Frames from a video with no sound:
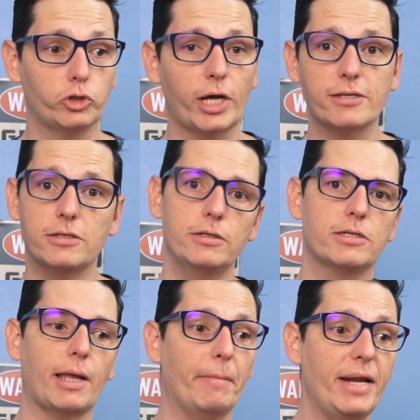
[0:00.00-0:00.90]
já assim
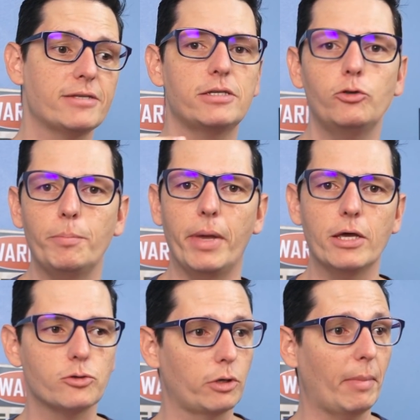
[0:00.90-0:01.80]
estabelecido
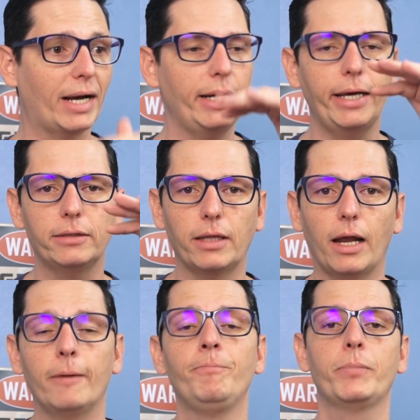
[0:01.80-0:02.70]
mesmo, tem uma clientela.